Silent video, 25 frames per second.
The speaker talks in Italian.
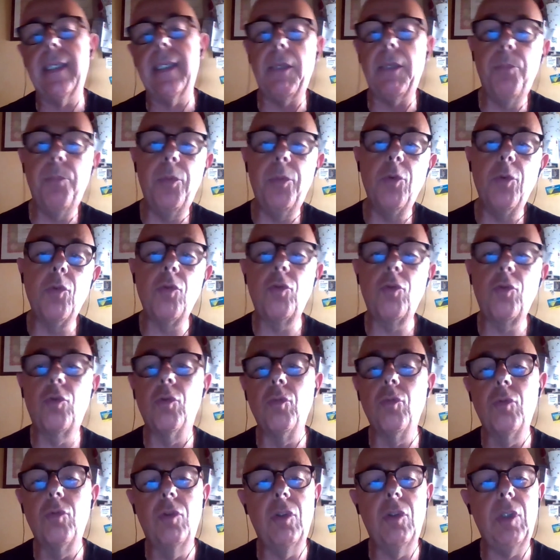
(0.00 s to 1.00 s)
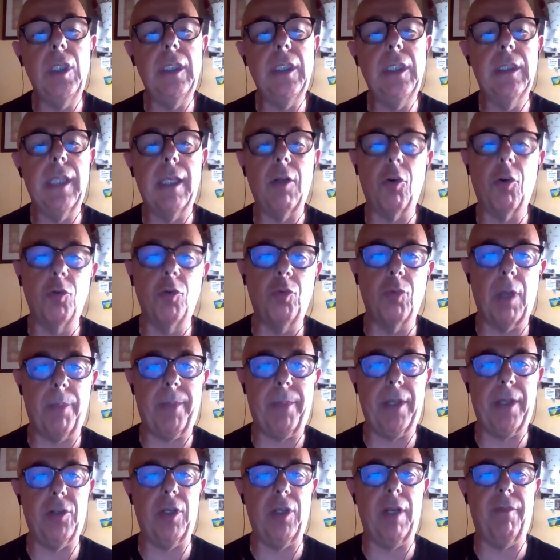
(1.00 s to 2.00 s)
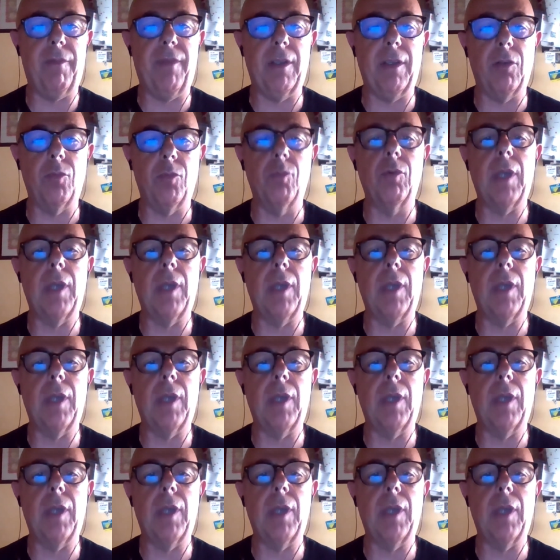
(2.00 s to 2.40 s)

più su un Twitter o su una pagina Facebook.